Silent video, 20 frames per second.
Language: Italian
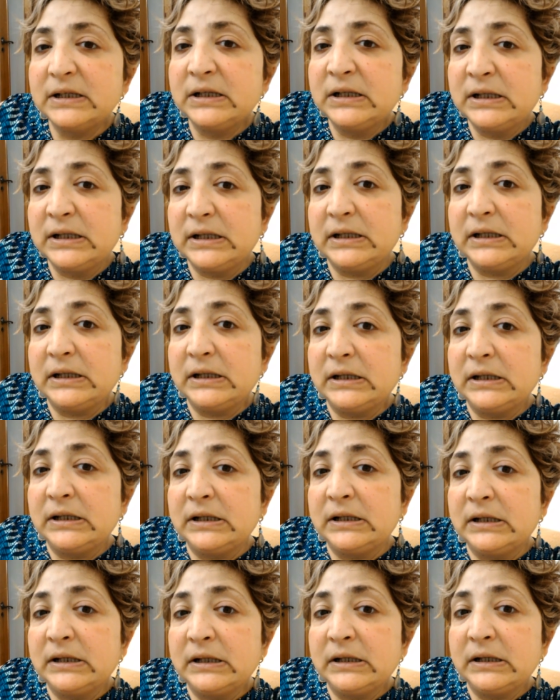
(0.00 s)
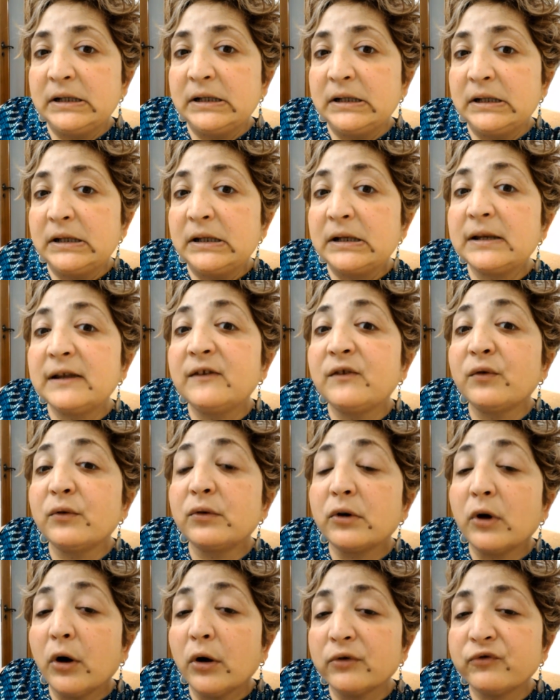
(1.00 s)
eh,
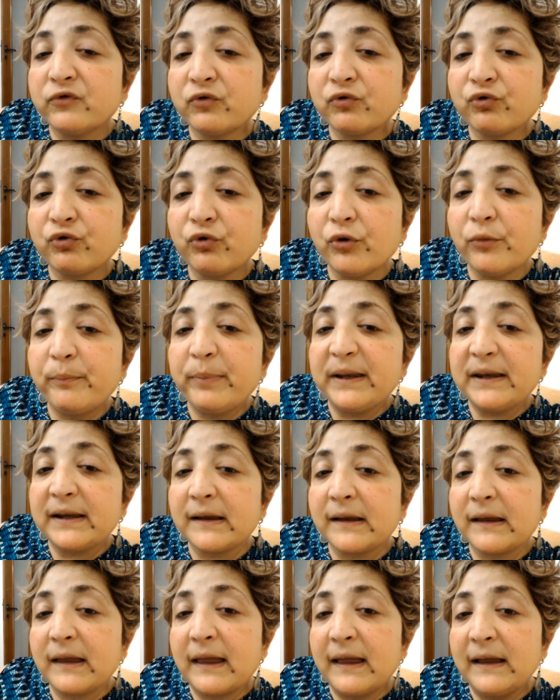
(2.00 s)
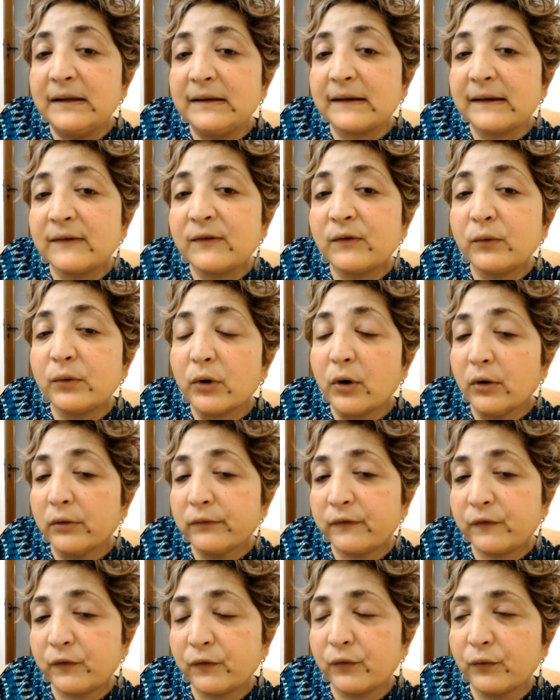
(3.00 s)
riso rosso perché il riso
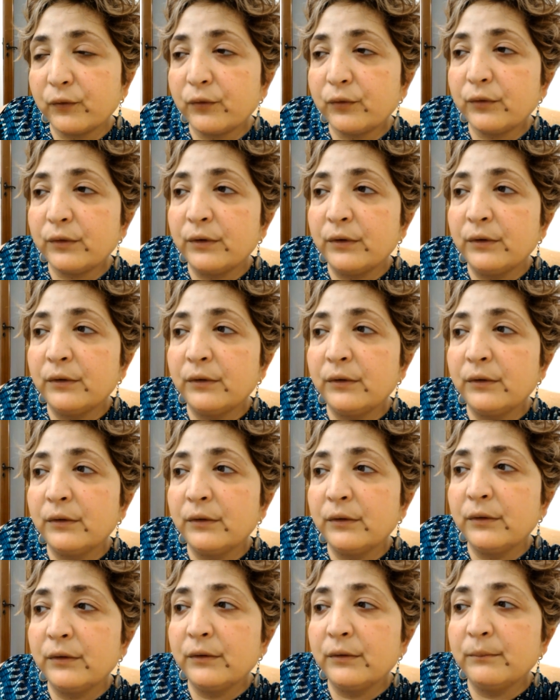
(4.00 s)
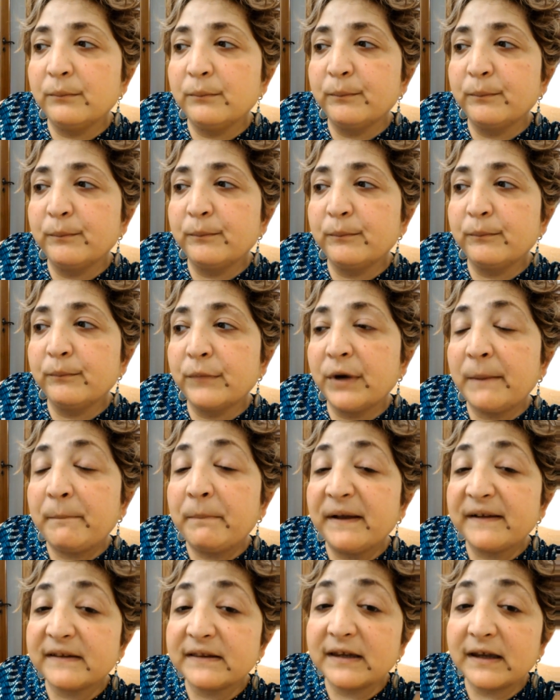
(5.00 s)
rosso, eh, a
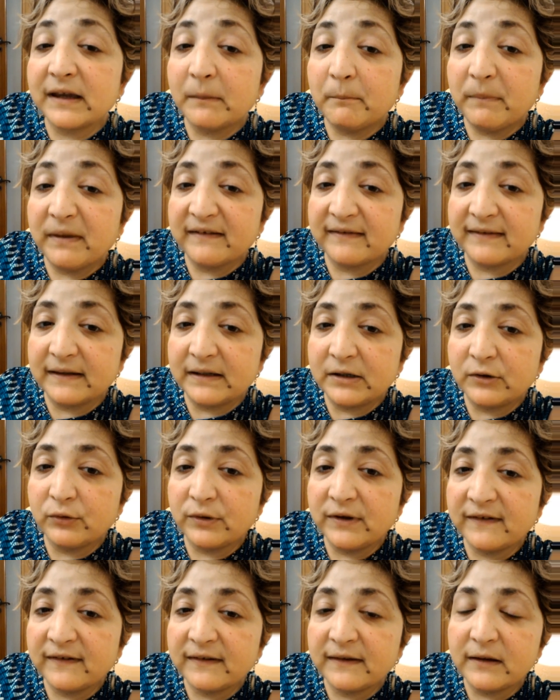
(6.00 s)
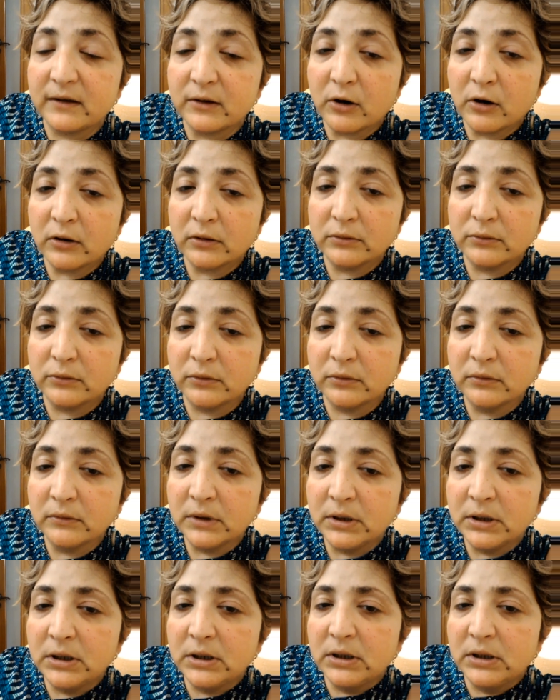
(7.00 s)
parte che abbassa il colesterolo,
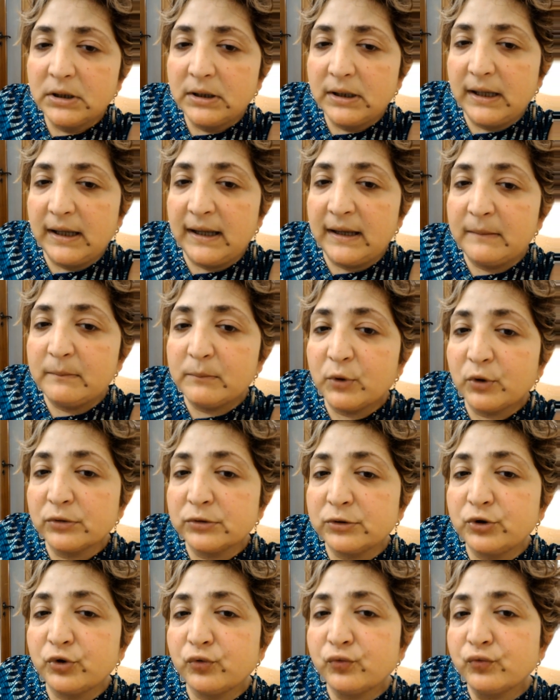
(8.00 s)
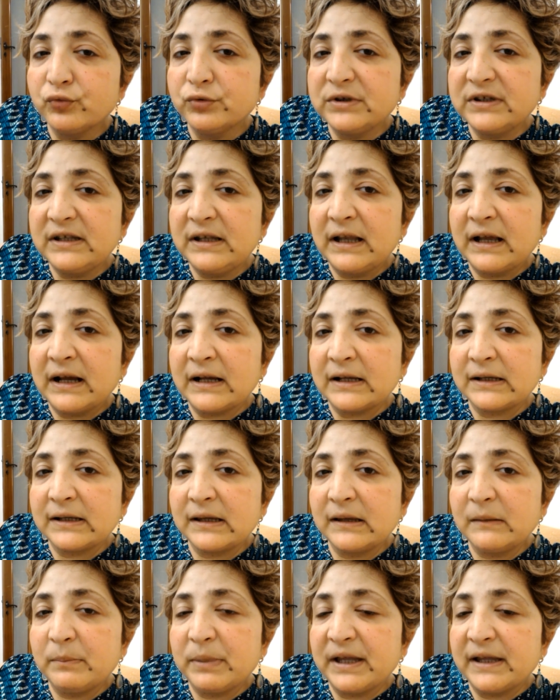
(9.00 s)
è molto utile
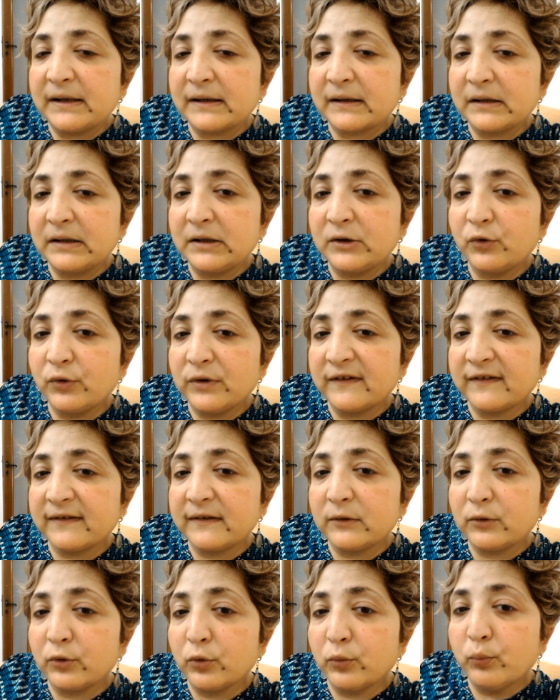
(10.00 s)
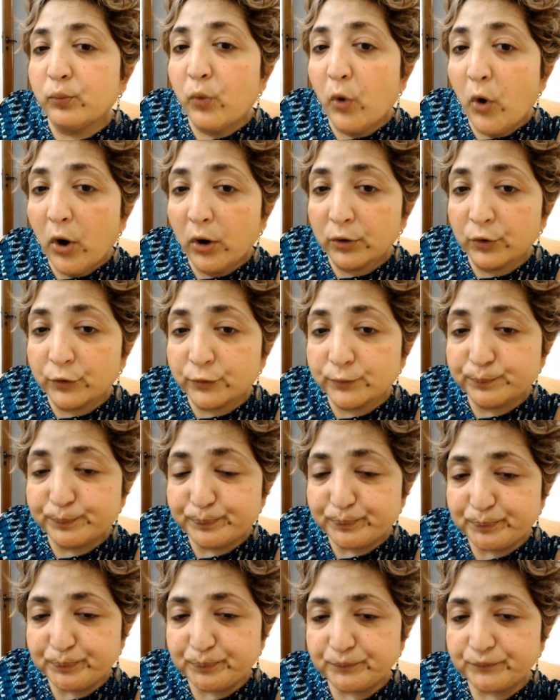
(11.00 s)
anche per il colesterolo buono.
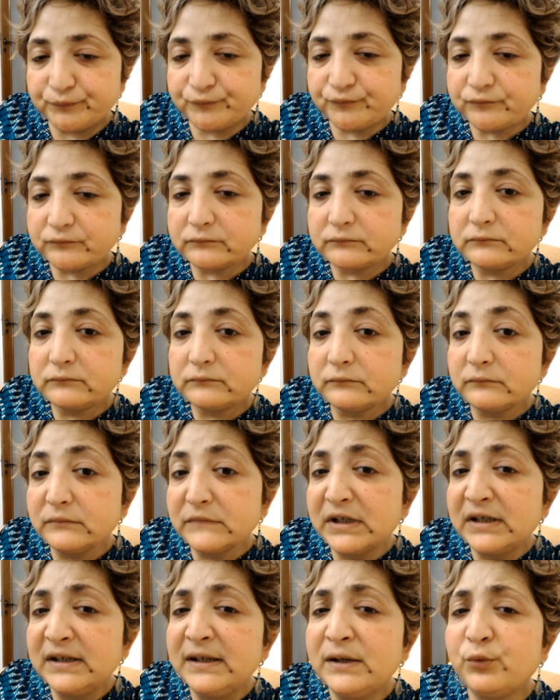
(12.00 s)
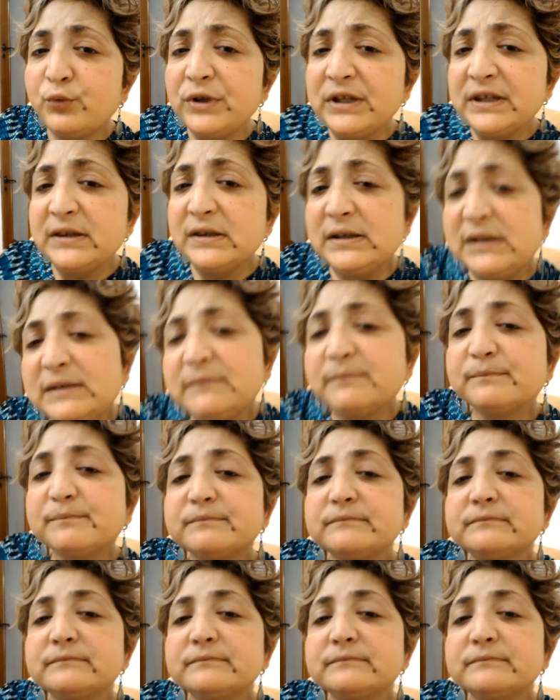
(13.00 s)
E quindi